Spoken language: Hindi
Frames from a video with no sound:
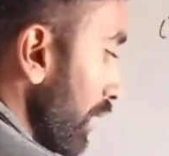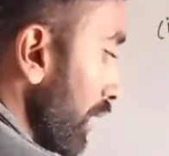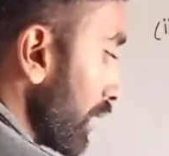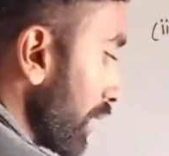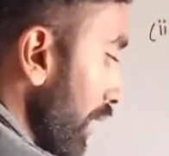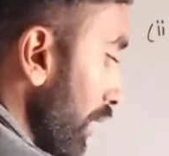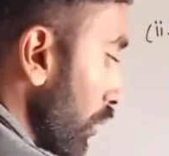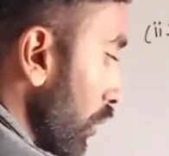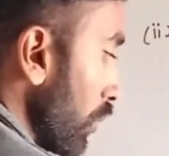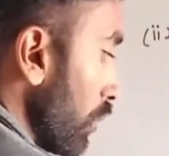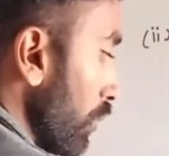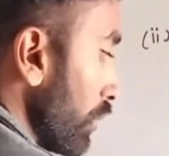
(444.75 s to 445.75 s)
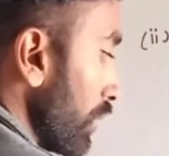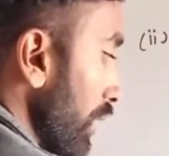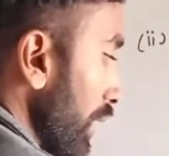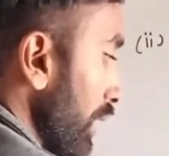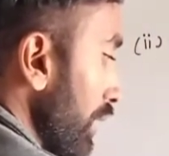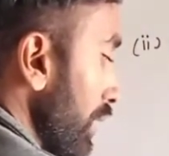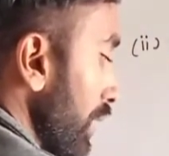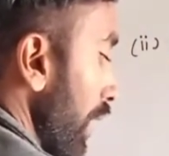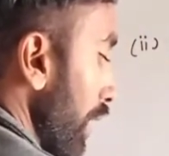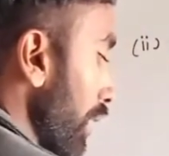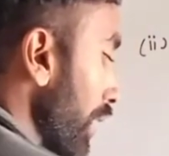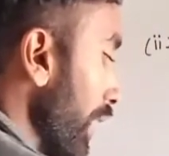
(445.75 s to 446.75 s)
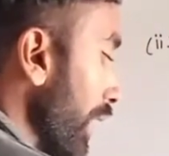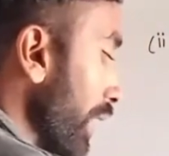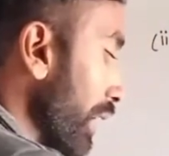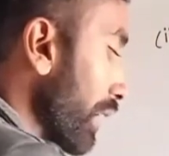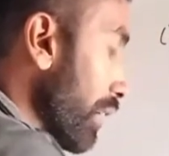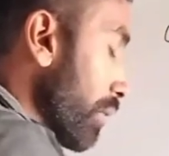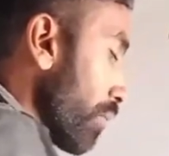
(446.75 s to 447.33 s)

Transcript: इसकी घात दो तीन चार एक है ना